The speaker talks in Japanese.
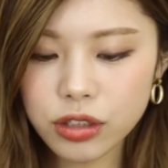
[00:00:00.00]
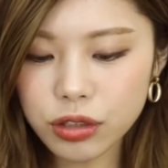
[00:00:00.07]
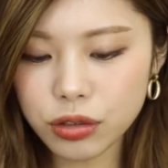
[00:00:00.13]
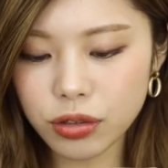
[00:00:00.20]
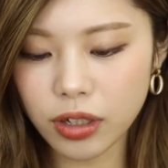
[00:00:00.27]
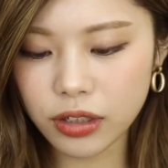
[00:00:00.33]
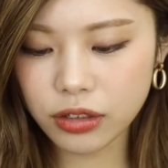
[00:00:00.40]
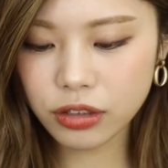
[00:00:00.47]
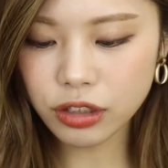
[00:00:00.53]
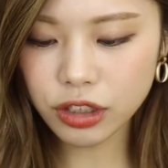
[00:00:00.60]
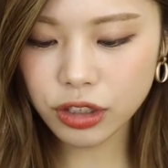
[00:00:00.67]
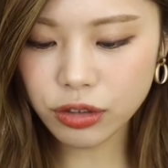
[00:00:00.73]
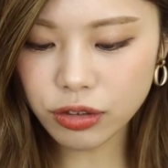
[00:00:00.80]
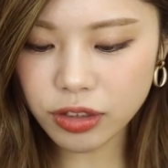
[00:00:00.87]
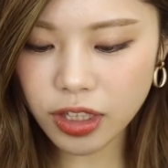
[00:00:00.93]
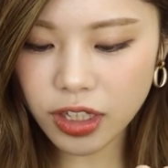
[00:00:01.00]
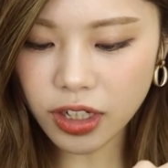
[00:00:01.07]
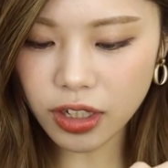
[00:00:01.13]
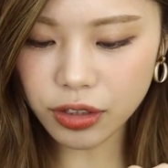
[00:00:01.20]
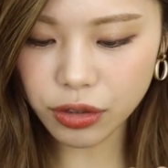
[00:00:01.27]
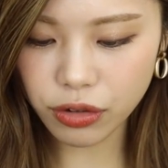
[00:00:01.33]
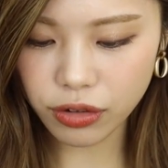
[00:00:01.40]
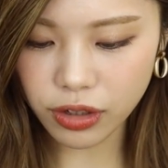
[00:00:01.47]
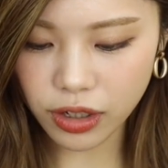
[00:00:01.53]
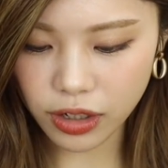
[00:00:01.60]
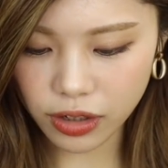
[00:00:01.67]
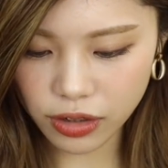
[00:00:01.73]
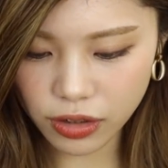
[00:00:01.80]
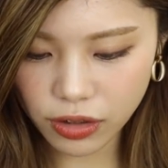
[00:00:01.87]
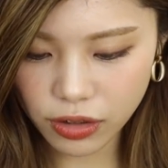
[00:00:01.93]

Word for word: ちょっとなクッション性があるというか